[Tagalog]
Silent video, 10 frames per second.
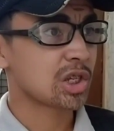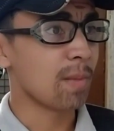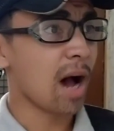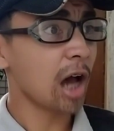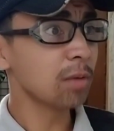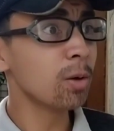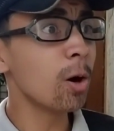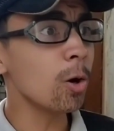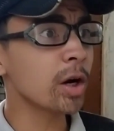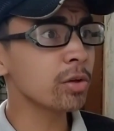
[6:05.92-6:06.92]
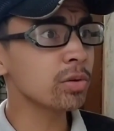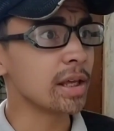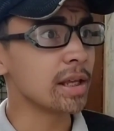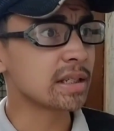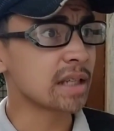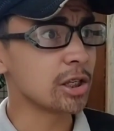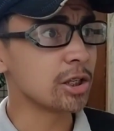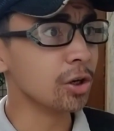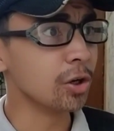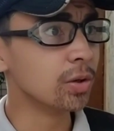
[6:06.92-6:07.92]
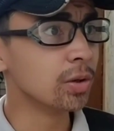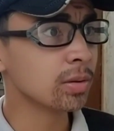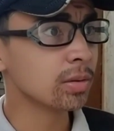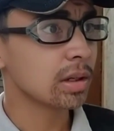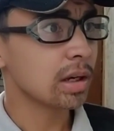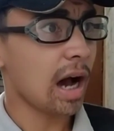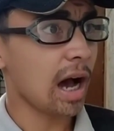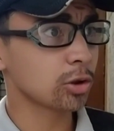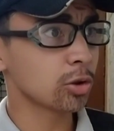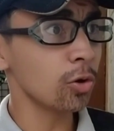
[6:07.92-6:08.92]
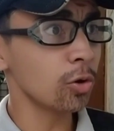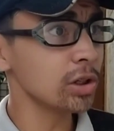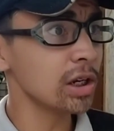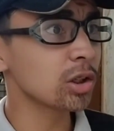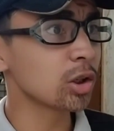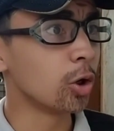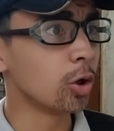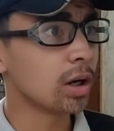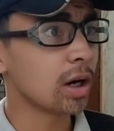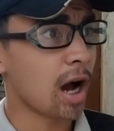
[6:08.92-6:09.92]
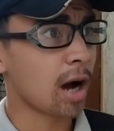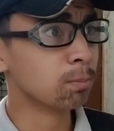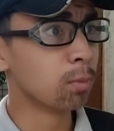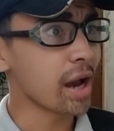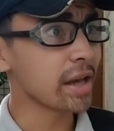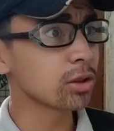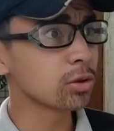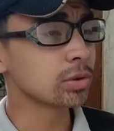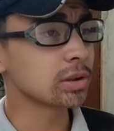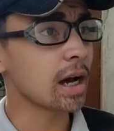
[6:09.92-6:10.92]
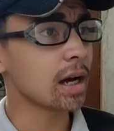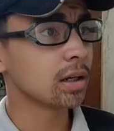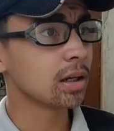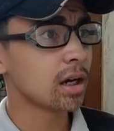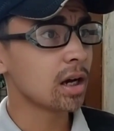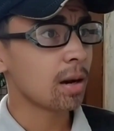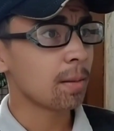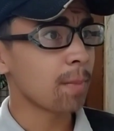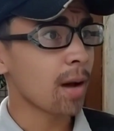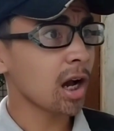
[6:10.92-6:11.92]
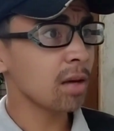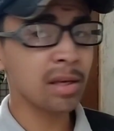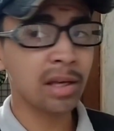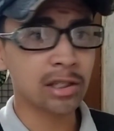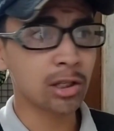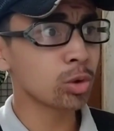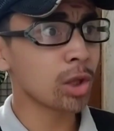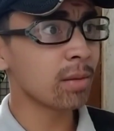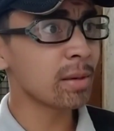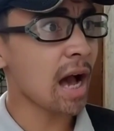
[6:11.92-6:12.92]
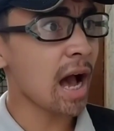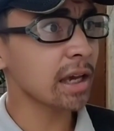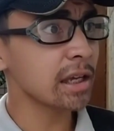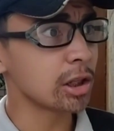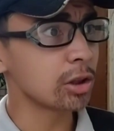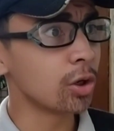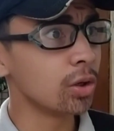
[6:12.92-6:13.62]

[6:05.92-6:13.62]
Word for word: Samahan mo ako ngayon din sa inyo at kukunin ko ang buhay na tuta para ibigay sa tunay na may-ari nito.